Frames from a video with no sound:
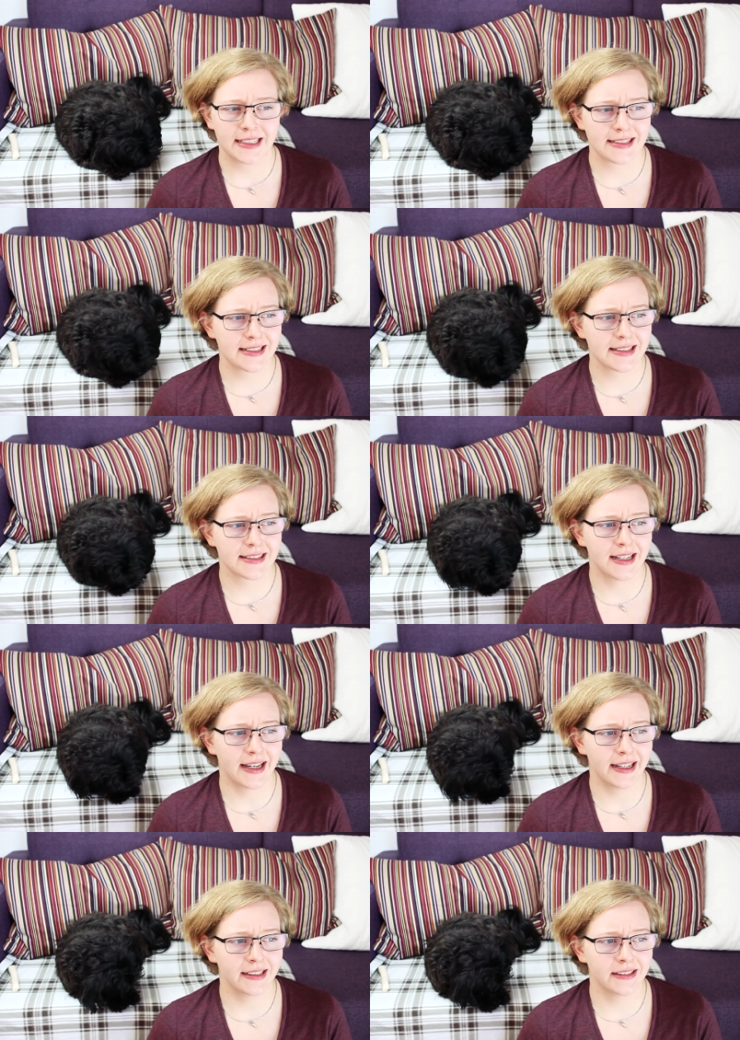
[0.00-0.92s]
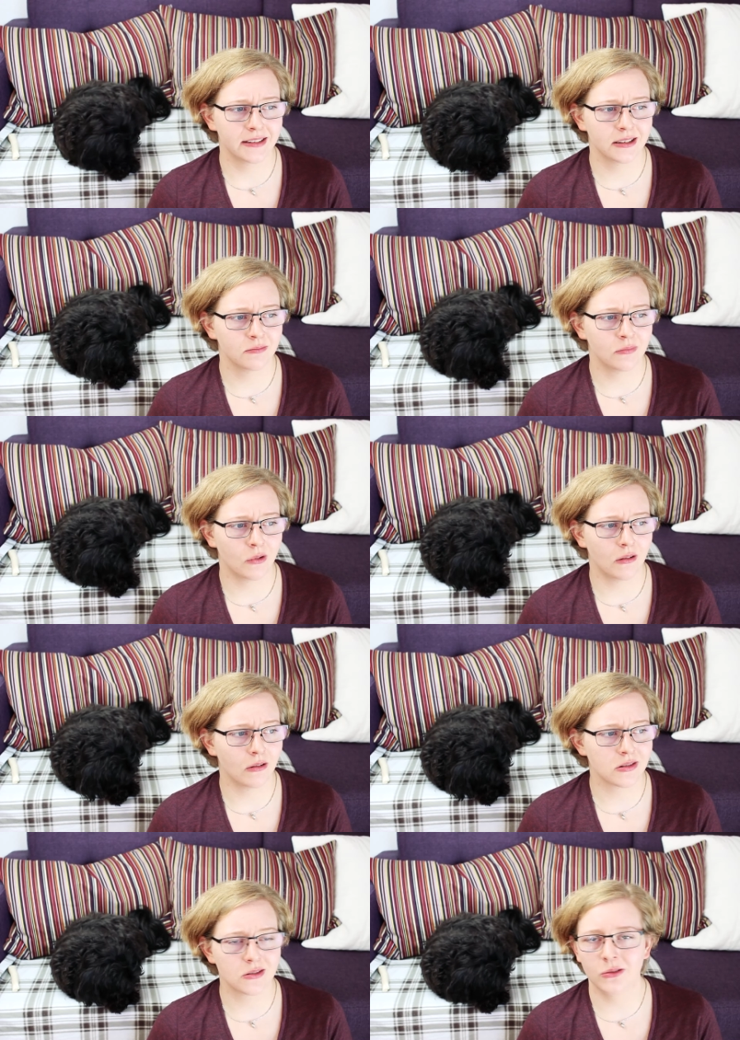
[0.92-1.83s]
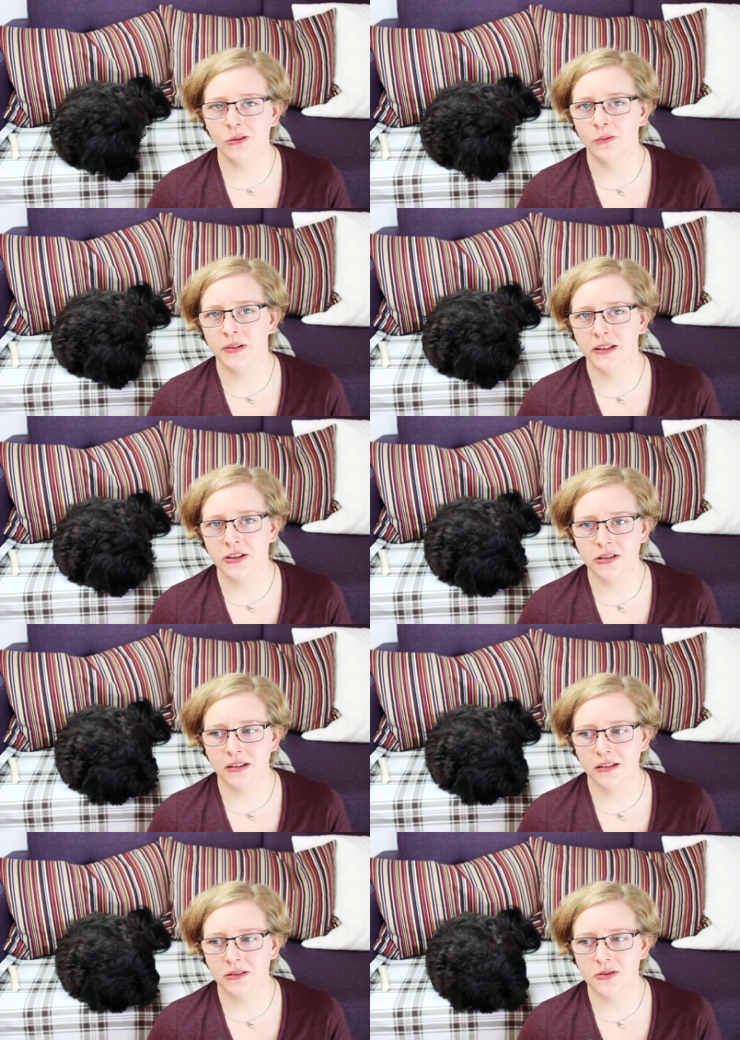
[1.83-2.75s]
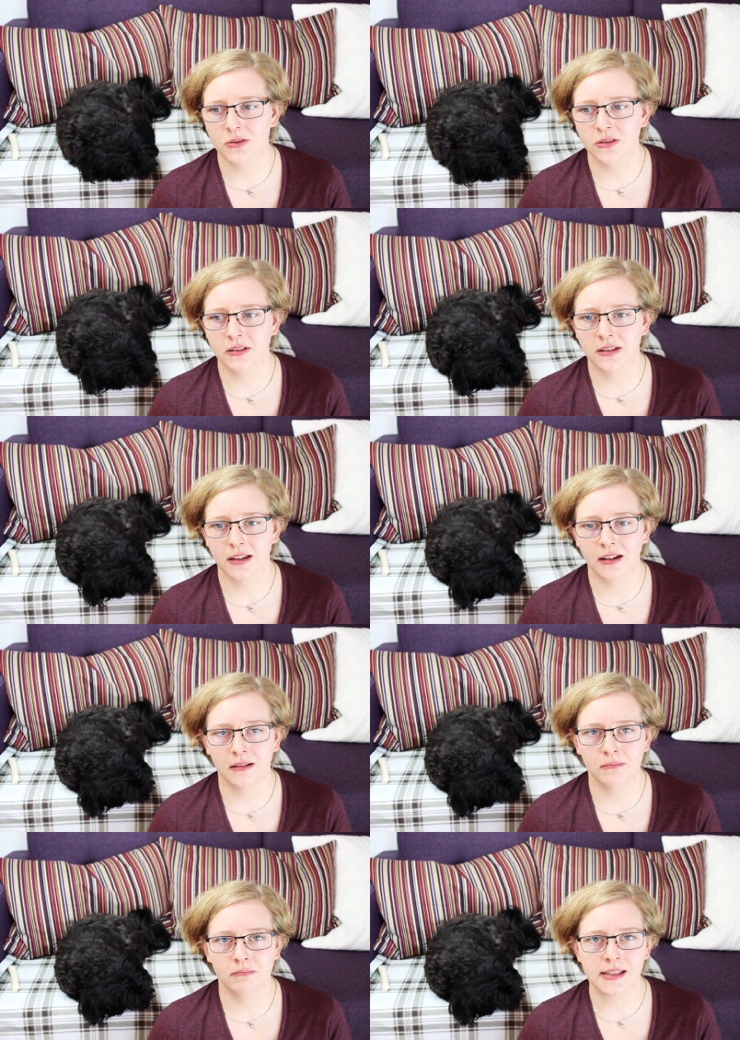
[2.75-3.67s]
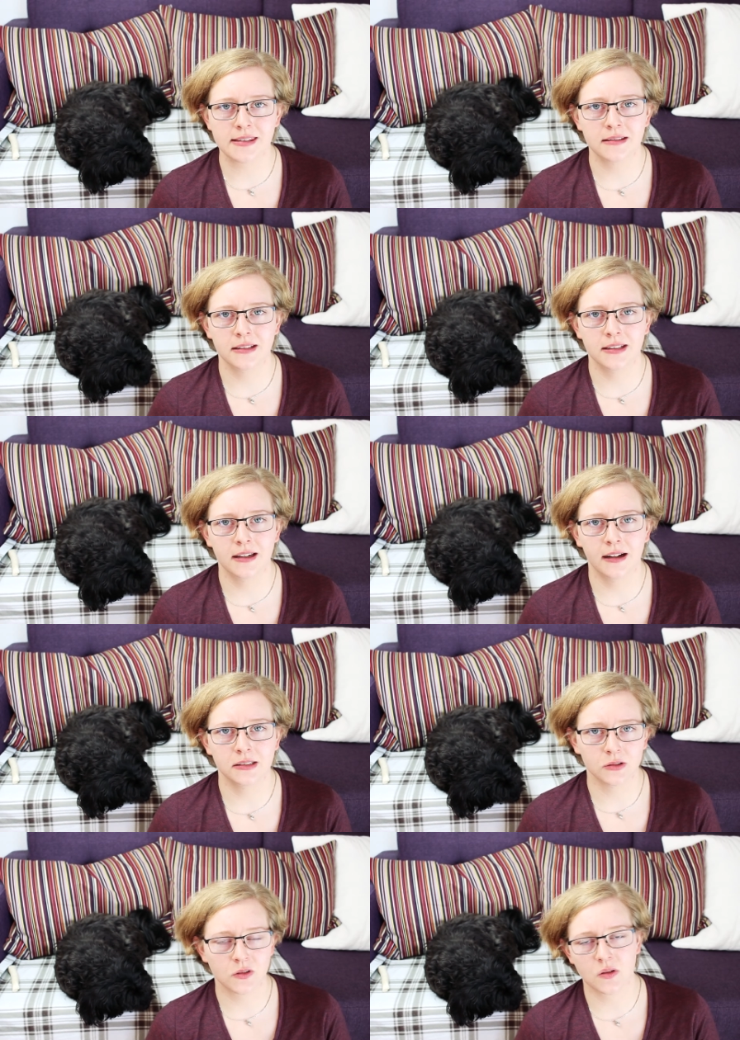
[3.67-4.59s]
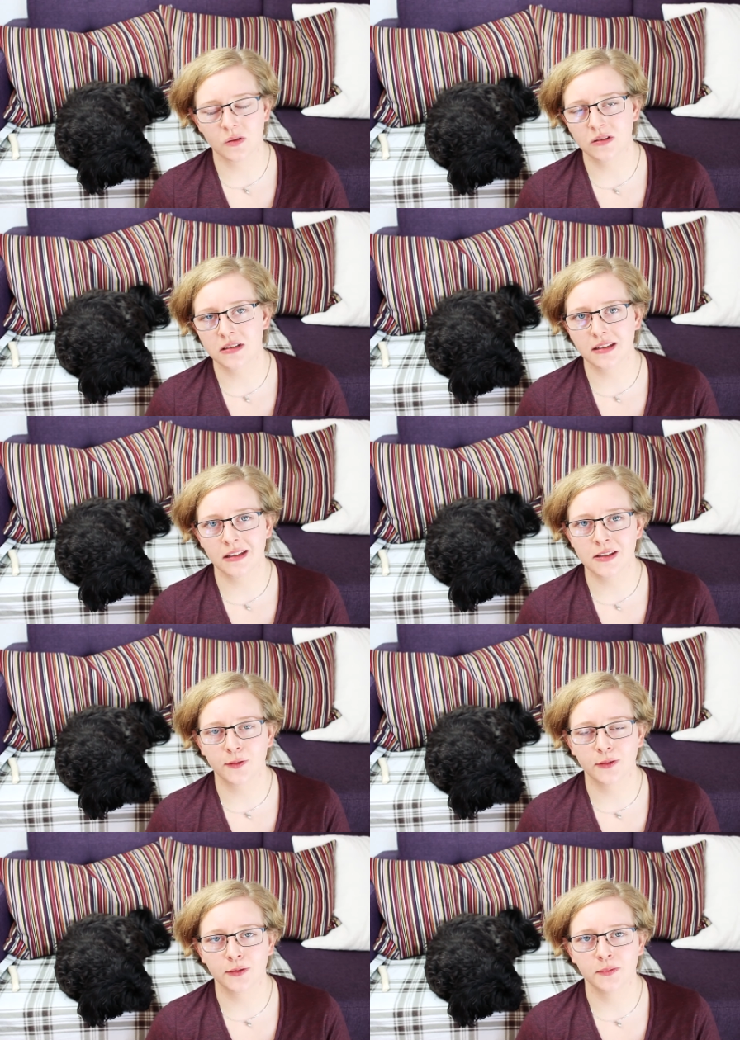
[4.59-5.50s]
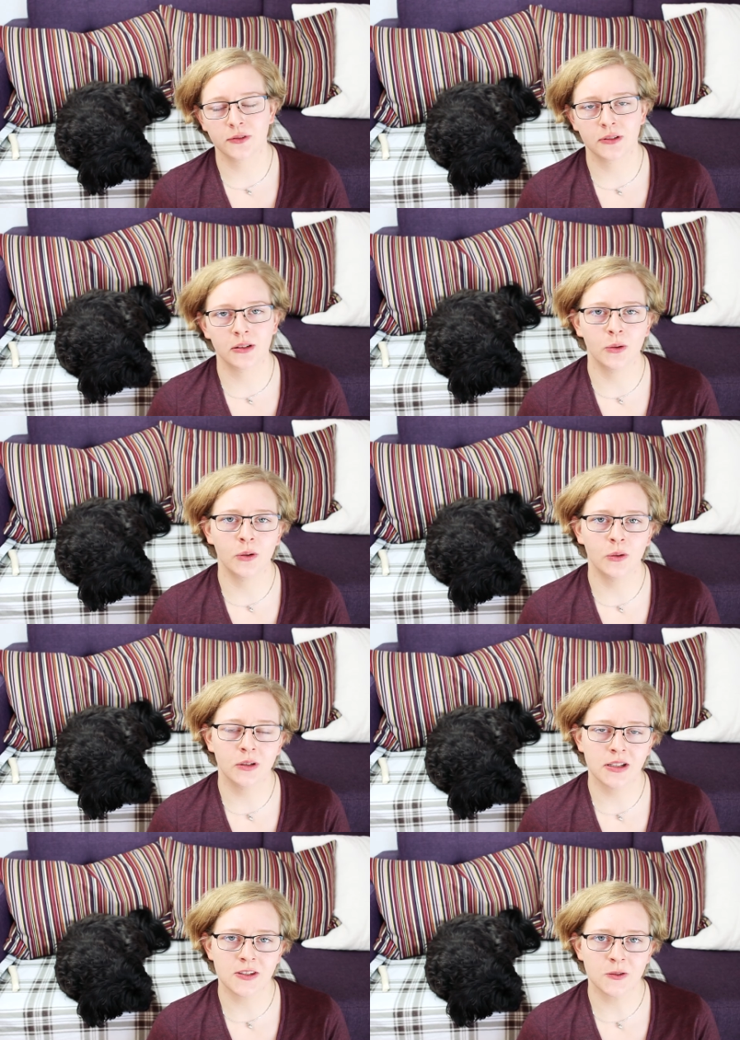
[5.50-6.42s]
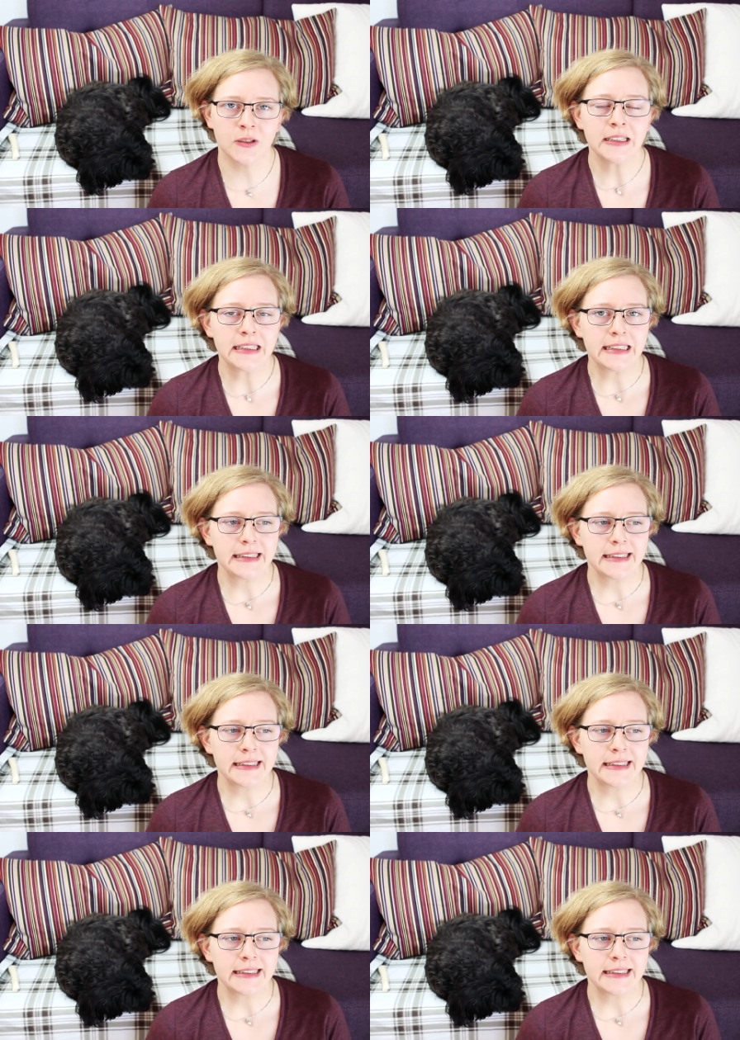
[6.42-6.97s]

dass das kein ähm, osteuropäischer gezüchteter Massentierhaltungshund ist für 500 Euro oder so.